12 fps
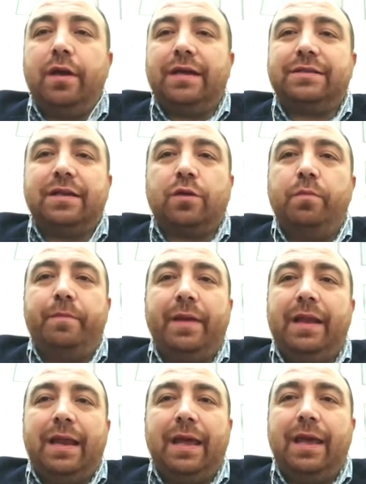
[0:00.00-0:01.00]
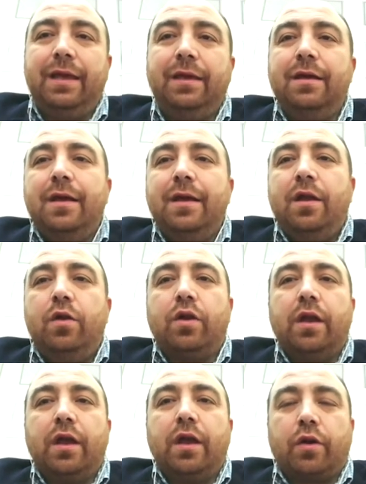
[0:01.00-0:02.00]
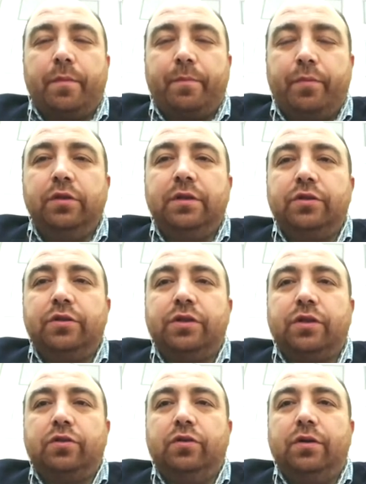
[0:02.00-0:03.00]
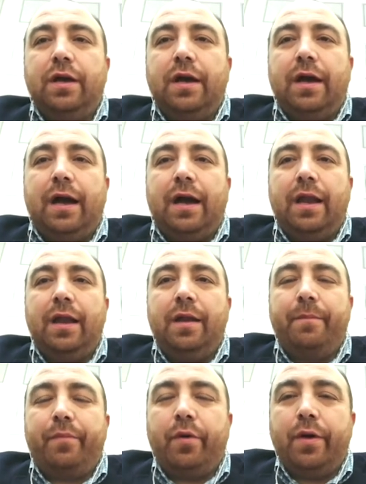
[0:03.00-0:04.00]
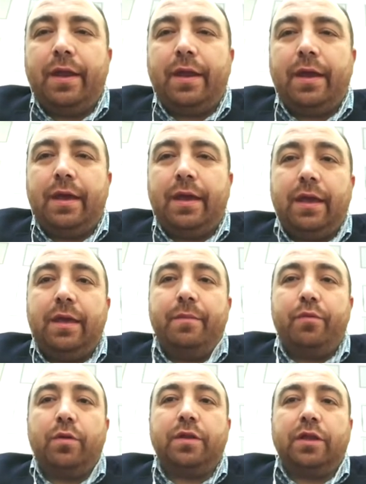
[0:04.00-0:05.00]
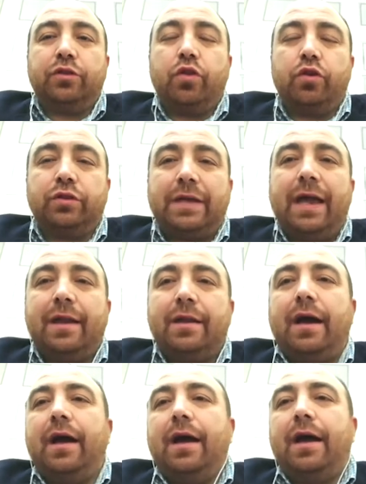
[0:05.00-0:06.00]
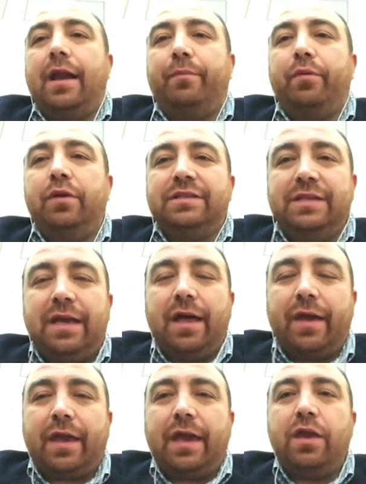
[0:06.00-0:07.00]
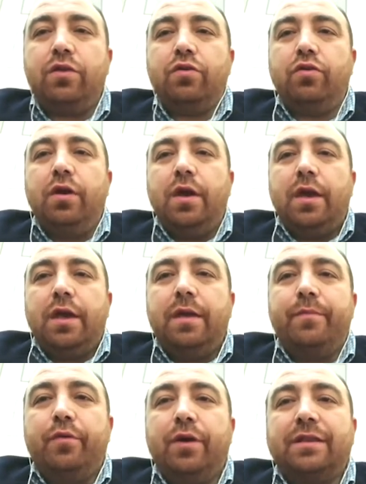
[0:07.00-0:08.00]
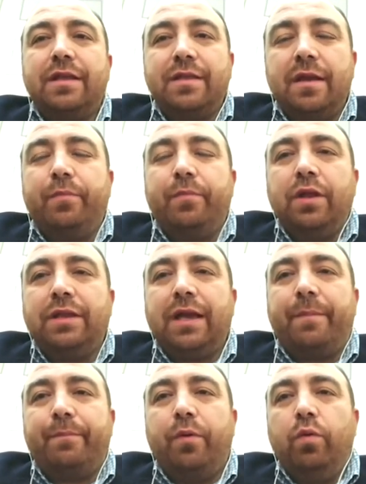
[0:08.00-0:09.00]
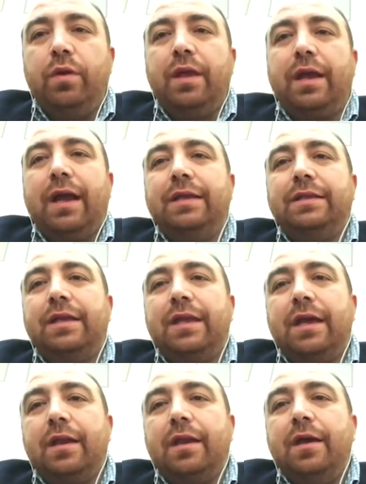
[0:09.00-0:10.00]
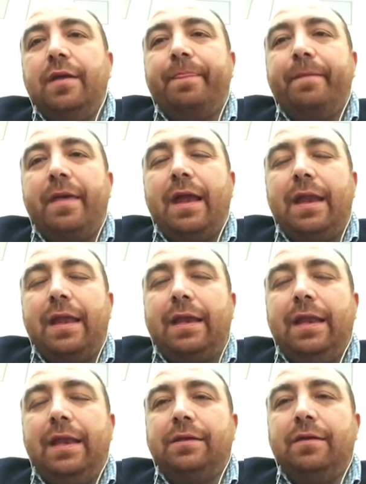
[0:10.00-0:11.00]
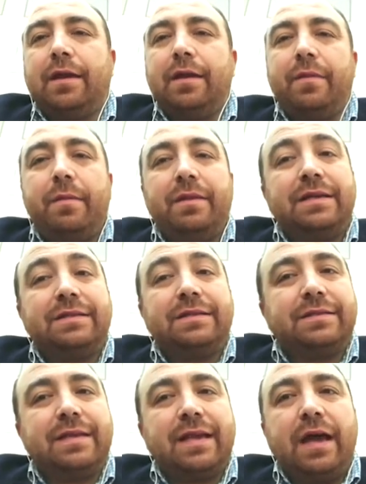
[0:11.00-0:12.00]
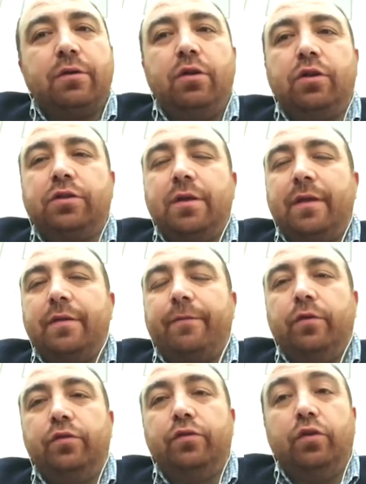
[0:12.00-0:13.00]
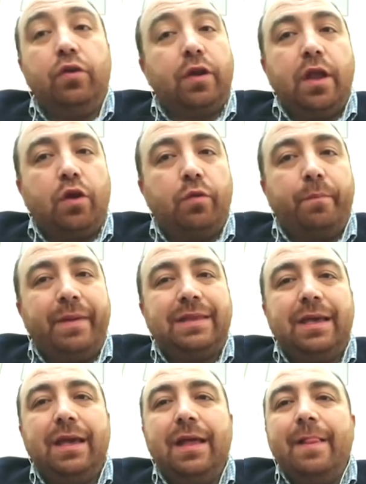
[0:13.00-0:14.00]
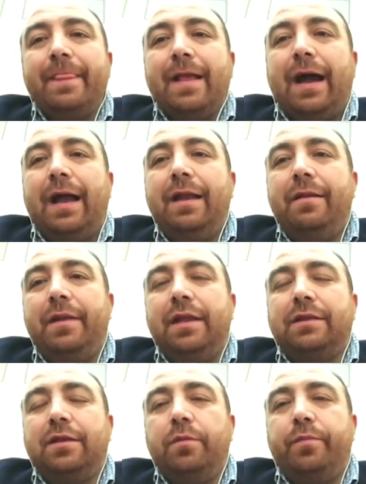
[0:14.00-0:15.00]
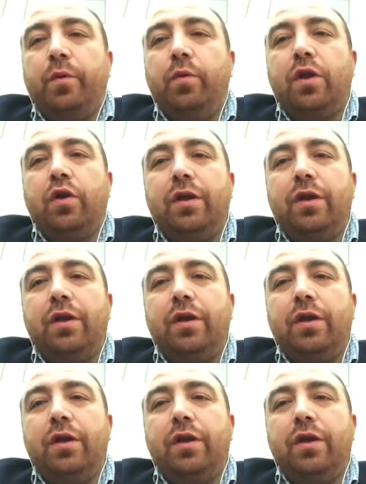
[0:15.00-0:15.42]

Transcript: es hacer cumplir la ley, lo que le corresponde, ¿no es cierto?, al poder eh, y, y, por lo tanto dotar a las policías de aquello y poder tener políticas públicas y tener medidas legislativas que permitan hacerse cargo de los temas de fondo, lo que le compete al Ministerio Público